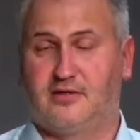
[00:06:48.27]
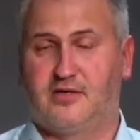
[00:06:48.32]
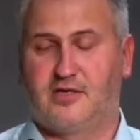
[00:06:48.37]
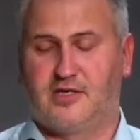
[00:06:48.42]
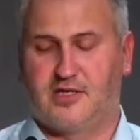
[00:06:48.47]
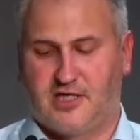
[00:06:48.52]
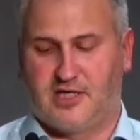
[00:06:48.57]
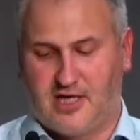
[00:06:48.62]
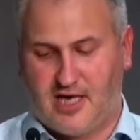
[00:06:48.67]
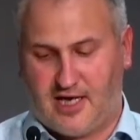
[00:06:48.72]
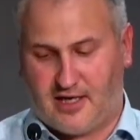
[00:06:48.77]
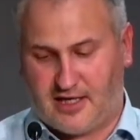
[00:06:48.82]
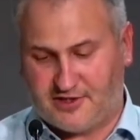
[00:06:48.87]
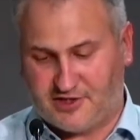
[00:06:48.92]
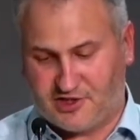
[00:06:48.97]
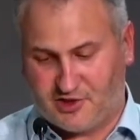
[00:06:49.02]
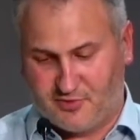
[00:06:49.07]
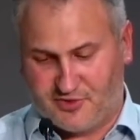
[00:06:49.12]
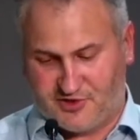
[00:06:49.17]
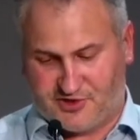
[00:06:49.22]
И я
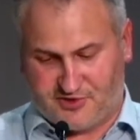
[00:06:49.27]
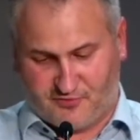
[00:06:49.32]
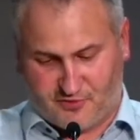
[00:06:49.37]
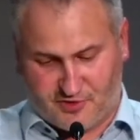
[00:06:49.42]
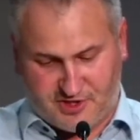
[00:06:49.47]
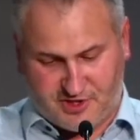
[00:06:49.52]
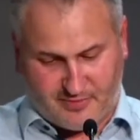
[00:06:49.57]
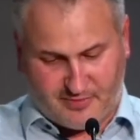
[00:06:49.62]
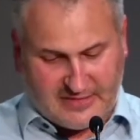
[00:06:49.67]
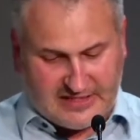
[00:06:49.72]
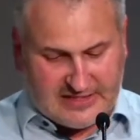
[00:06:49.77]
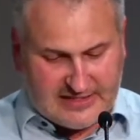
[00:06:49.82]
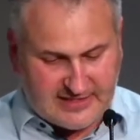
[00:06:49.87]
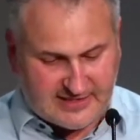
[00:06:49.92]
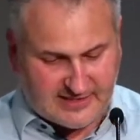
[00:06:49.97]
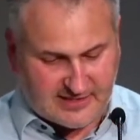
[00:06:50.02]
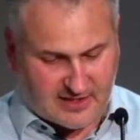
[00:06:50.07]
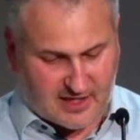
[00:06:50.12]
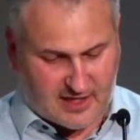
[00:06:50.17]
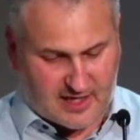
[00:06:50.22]
хотел бы сегодня
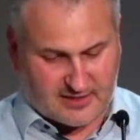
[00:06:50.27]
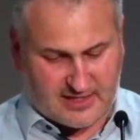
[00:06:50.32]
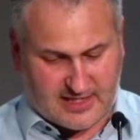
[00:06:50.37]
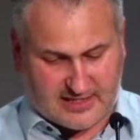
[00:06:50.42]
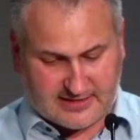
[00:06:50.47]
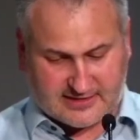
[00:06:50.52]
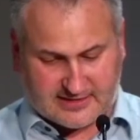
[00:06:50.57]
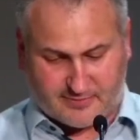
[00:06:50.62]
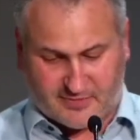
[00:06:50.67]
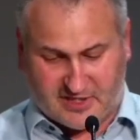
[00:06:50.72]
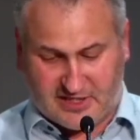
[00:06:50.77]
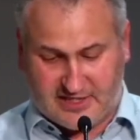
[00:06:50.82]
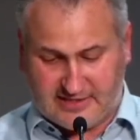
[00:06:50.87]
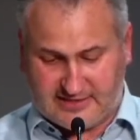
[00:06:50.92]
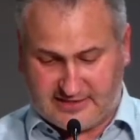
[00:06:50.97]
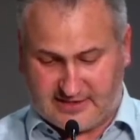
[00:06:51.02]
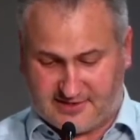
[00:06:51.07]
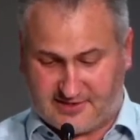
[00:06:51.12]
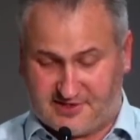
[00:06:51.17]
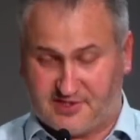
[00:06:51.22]
молиться о нас,
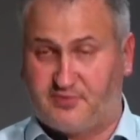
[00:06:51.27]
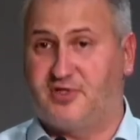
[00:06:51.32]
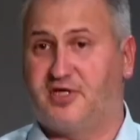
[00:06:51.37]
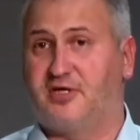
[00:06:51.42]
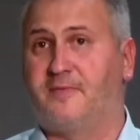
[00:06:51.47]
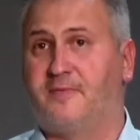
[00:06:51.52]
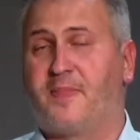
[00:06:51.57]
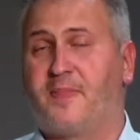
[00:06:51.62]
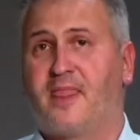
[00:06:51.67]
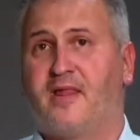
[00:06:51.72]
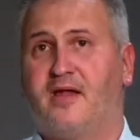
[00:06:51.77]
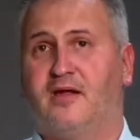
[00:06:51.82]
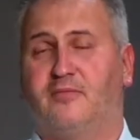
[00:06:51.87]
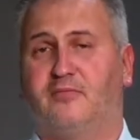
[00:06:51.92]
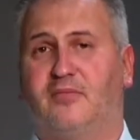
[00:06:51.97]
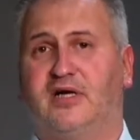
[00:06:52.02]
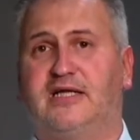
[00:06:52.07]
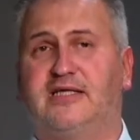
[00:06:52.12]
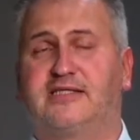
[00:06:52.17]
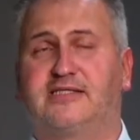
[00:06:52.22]
молиться о себе,
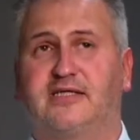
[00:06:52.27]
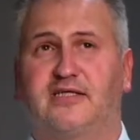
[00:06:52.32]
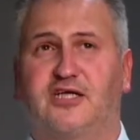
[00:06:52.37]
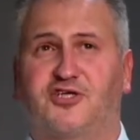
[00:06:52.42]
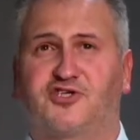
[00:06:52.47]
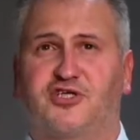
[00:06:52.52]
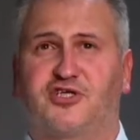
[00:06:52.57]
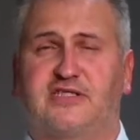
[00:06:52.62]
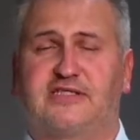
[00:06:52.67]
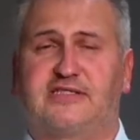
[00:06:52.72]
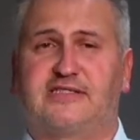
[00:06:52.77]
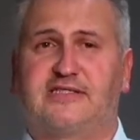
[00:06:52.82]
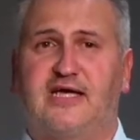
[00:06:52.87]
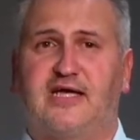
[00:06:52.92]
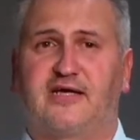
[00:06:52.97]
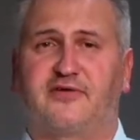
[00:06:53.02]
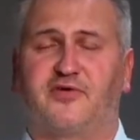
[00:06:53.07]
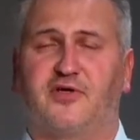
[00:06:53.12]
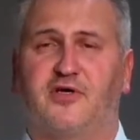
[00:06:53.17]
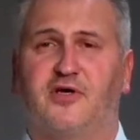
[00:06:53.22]
молиться о нашей
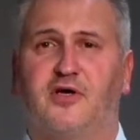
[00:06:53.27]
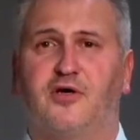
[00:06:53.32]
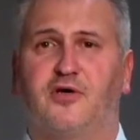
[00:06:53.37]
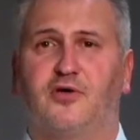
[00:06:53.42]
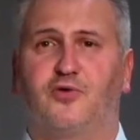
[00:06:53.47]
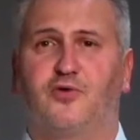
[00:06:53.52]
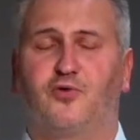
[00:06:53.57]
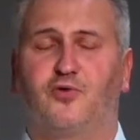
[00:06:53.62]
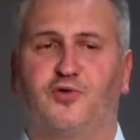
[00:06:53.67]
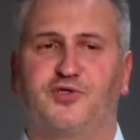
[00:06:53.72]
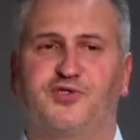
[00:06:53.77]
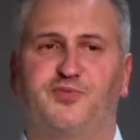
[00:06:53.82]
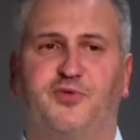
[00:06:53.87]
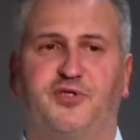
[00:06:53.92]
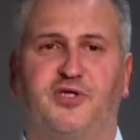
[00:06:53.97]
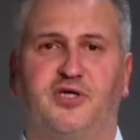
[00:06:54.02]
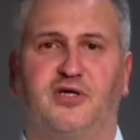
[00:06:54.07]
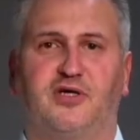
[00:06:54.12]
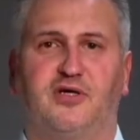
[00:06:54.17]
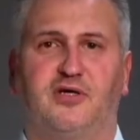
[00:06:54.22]
церкви.
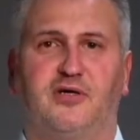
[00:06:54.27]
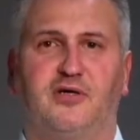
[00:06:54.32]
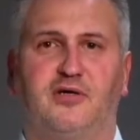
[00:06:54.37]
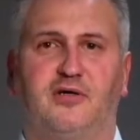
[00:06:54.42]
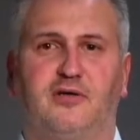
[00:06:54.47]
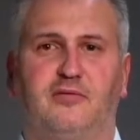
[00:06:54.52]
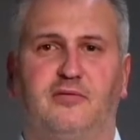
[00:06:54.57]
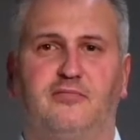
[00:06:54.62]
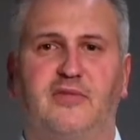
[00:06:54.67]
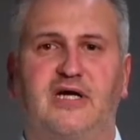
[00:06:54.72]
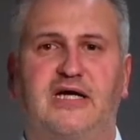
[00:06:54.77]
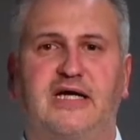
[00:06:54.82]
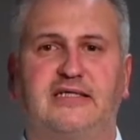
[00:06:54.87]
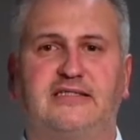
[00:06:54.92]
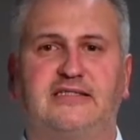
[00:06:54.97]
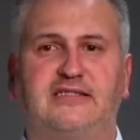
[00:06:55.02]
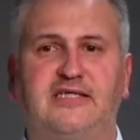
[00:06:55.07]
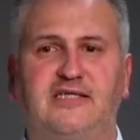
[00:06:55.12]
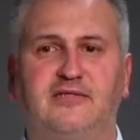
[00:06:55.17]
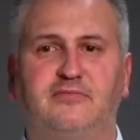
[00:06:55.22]
Господи, мы
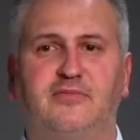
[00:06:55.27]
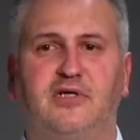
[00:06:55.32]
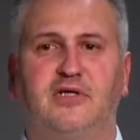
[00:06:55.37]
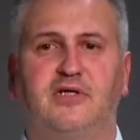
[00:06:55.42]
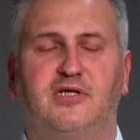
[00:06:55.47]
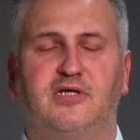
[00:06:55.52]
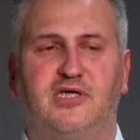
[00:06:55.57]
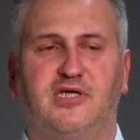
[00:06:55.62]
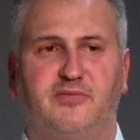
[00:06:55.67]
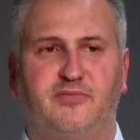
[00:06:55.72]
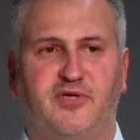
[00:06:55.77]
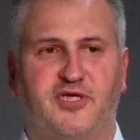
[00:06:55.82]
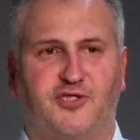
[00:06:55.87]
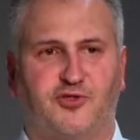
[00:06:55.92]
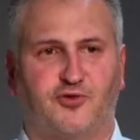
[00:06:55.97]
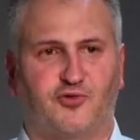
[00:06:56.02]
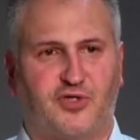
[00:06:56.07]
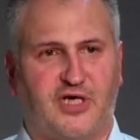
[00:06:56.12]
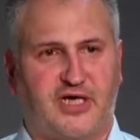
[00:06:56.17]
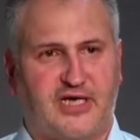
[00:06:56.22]
хотим иметь
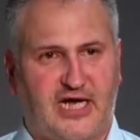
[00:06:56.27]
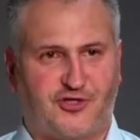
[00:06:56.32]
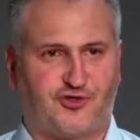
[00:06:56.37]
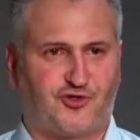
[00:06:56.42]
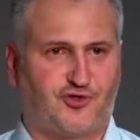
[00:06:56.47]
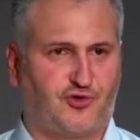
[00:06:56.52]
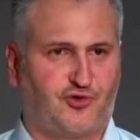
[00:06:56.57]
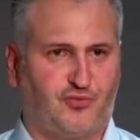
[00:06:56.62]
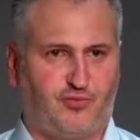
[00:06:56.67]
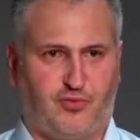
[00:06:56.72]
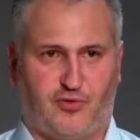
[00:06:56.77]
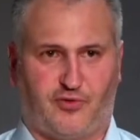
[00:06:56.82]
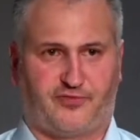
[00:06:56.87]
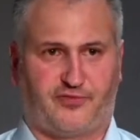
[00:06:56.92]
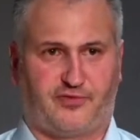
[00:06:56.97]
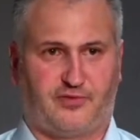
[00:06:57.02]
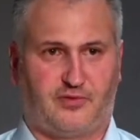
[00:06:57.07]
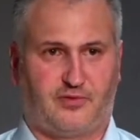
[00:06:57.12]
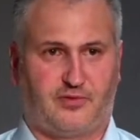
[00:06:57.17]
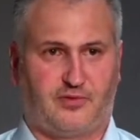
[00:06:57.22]
эту горячую любовь.
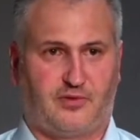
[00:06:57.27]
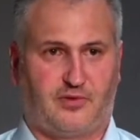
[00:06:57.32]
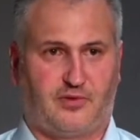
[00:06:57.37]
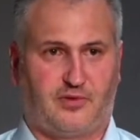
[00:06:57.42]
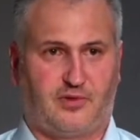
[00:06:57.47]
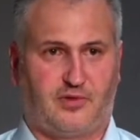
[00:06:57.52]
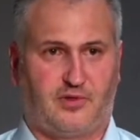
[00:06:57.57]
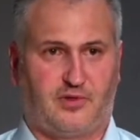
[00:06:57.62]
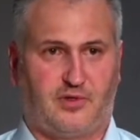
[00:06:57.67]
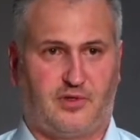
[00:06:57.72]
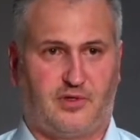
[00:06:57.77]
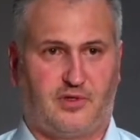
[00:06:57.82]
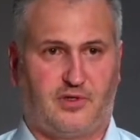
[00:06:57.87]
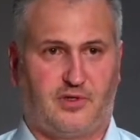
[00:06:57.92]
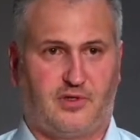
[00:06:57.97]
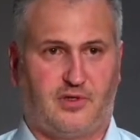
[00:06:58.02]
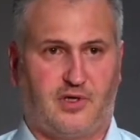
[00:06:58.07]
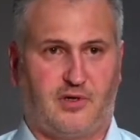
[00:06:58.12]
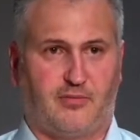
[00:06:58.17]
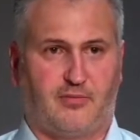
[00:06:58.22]

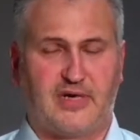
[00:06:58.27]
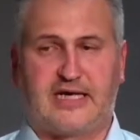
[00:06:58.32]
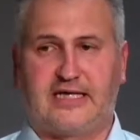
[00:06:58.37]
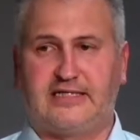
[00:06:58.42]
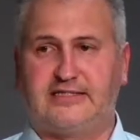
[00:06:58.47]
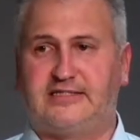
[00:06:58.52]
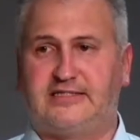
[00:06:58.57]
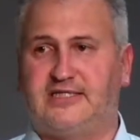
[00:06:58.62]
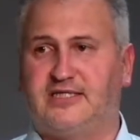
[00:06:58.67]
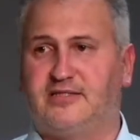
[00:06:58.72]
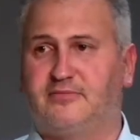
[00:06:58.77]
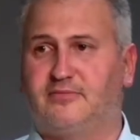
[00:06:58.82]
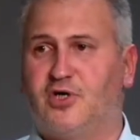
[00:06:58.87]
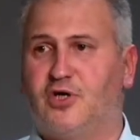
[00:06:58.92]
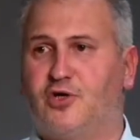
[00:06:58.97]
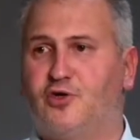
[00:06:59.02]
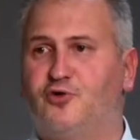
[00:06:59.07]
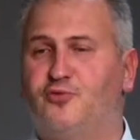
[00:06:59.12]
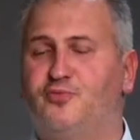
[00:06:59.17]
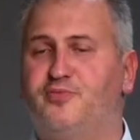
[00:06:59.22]
Мы хотим
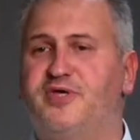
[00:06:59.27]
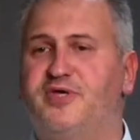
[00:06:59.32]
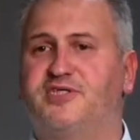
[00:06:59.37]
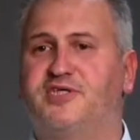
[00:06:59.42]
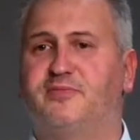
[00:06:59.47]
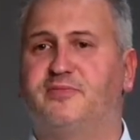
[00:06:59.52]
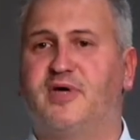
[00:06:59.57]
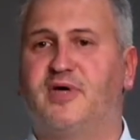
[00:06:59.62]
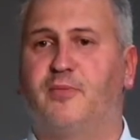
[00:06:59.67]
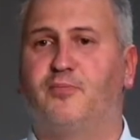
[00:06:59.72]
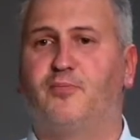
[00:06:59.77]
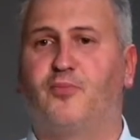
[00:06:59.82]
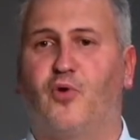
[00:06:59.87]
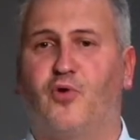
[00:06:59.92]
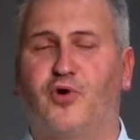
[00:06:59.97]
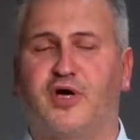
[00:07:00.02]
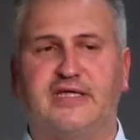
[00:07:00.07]
любить Тебя, Бога.